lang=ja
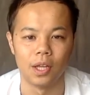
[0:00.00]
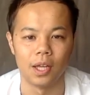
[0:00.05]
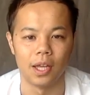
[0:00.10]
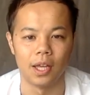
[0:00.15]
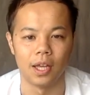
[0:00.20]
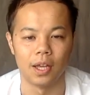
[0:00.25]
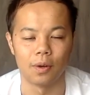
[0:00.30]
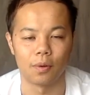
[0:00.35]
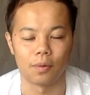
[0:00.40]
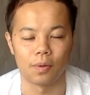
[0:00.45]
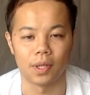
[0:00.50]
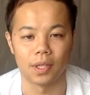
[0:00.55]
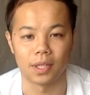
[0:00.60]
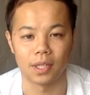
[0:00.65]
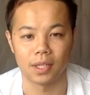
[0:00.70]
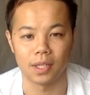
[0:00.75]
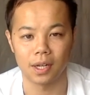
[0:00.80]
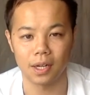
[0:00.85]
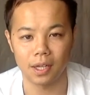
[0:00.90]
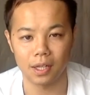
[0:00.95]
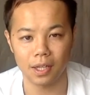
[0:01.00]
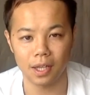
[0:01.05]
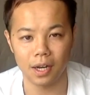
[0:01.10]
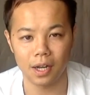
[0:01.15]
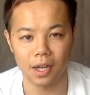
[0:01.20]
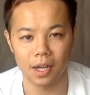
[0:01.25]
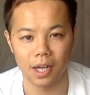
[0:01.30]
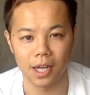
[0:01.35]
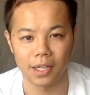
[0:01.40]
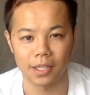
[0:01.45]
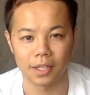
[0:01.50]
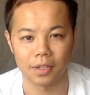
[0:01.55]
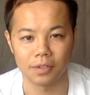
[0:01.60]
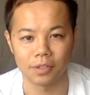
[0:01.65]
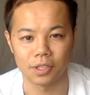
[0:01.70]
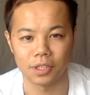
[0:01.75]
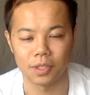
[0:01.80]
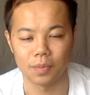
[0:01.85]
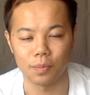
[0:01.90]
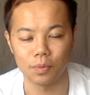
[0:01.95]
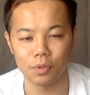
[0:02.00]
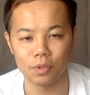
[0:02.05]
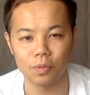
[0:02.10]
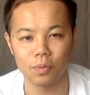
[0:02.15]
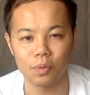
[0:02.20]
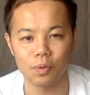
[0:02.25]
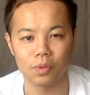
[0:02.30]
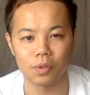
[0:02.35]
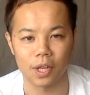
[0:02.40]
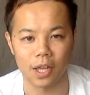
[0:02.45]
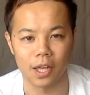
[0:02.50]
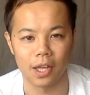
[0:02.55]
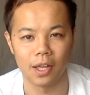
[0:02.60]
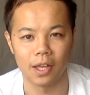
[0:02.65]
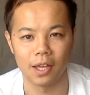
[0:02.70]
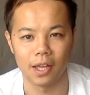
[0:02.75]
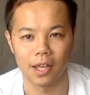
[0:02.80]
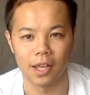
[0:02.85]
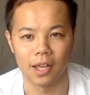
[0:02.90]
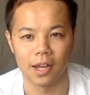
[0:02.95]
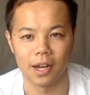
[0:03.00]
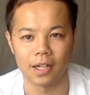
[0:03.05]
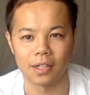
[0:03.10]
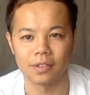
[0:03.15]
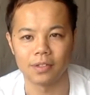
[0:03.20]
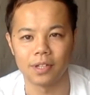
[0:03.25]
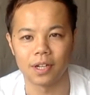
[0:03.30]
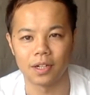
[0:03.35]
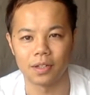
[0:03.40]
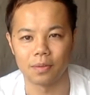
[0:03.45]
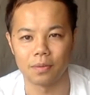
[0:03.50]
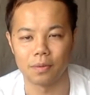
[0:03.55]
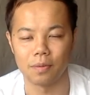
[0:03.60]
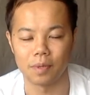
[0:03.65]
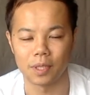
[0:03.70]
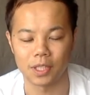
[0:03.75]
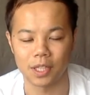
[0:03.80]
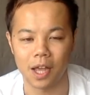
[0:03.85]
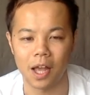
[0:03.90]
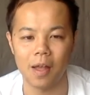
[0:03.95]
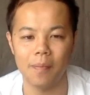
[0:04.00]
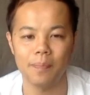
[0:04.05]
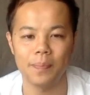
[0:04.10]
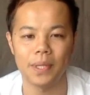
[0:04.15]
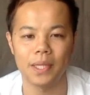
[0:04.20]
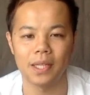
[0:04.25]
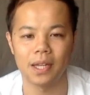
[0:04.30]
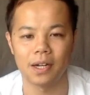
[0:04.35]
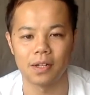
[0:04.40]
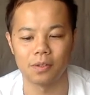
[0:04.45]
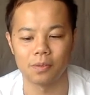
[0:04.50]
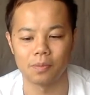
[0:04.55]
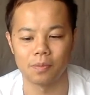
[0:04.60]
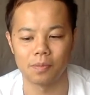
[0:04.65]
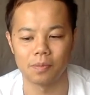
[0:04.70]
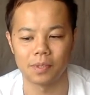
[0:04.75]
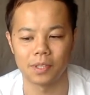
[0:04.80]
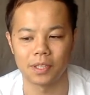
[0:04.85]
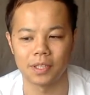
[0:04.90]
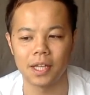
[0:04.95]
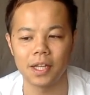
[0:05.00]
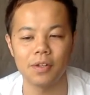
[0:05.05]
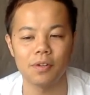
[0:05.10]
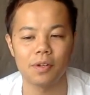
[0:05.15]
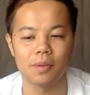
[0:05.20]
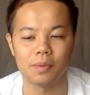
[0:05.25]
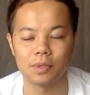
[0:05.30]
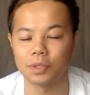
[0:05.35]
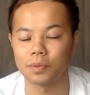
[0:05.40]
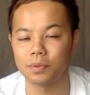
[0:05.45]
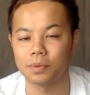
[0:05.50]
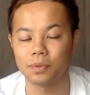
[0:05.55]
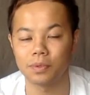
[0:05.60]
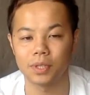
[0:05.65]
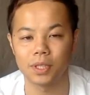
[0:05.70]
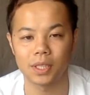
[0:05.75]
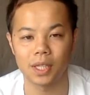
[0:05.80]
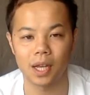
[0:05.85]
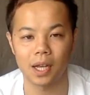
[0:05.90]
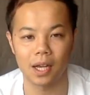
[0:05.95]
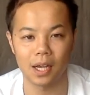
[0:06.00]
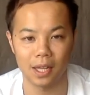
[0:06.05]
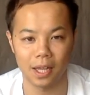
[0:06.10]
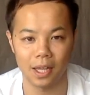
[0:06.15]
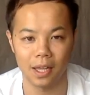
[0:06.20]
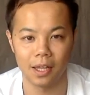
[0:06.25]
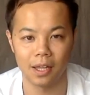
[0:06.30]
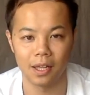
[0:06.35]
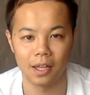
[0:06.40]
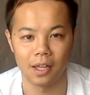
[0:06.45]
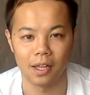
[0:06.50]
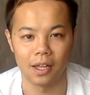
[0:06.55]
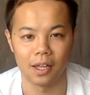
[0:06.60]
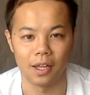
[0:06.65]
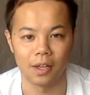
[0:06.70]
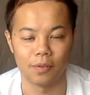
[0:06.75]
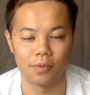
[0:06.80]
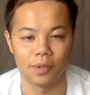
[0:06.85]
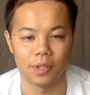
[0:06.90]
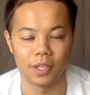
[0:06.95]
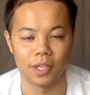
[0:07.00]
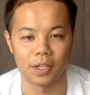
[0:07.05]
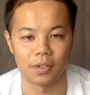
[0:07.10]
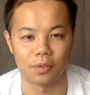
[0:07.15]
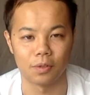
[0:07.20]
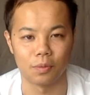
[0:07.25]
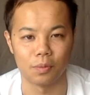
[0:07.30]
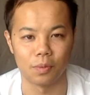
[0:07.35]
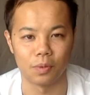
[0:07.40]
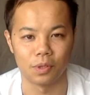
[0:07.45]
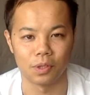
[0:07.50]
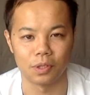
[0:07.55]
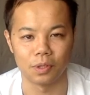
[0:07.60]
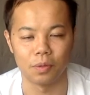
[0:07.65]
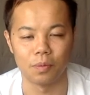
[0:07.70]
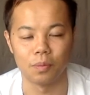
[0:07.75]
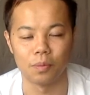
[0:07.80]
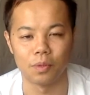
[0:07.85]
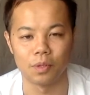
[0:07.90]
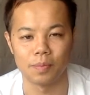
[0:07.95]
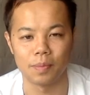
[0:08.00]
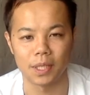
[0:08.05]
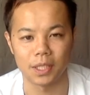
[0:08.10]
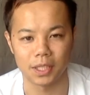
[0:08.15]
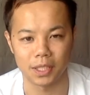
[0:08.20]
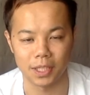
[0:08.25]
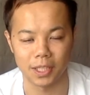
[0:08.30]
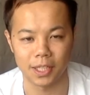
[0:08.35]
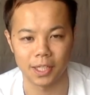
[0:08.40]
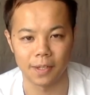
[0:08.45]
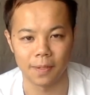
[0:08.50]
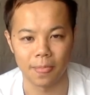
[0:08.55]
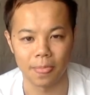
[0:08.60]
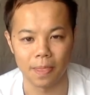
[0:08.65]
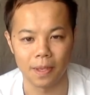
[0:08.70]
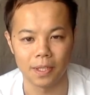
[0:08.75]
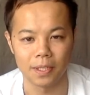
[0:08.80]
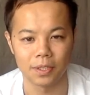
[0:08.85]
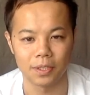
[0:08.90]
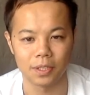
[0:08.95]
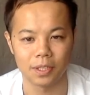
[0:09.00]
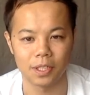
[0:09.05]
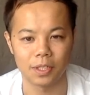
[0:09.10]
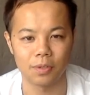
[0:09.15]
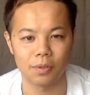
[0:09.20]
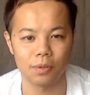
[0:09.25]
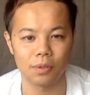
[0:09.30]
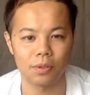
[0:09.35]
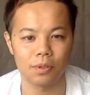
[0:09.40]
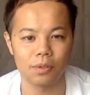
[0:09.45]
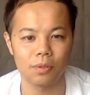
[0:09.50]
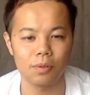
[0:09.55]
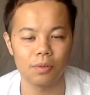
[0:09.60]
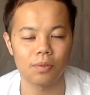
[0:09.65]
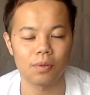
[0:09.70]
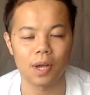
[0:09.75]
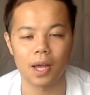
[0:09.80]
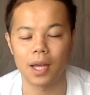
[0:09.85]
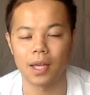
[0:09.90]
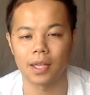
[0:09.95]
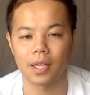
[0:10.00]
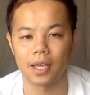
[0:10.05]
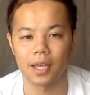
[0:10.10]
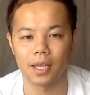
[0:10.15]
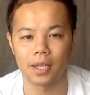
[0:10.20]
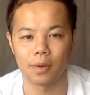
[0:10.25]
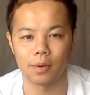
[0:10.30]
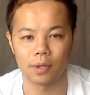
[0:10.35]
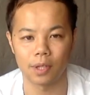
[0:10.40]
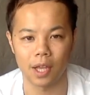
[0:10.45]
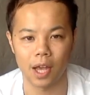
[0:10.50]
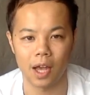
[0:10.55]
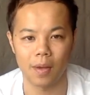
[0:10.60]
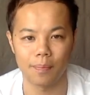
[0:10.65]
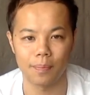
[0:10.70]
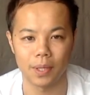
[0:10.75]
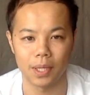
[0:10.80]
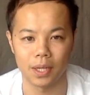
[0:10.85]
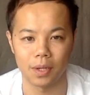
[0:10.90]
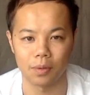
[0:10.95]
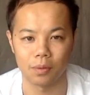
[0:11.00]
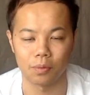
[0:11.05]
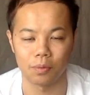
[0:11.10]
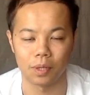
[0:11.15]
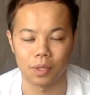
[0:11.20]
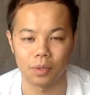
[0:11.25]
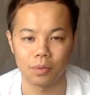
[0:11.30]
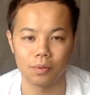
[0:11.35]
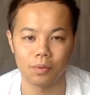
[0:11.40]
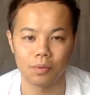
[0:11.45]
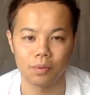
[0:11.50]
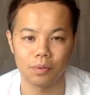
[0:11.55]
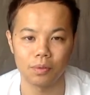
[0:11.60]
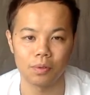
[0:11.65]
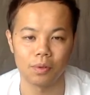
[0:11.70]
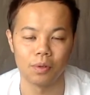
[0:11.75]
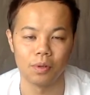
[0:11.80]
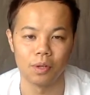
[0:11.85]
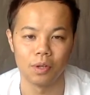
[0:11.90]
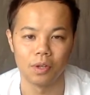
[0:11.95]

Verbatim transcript: えー、行っていただけたらあなたの人生もっともっとね、えー、楽になると思いますしハッピーになると思いますし何よりも自分の時間がね、えー、増えていくと思思いますし人との関係においてハッピーなことがどんどんどんどん、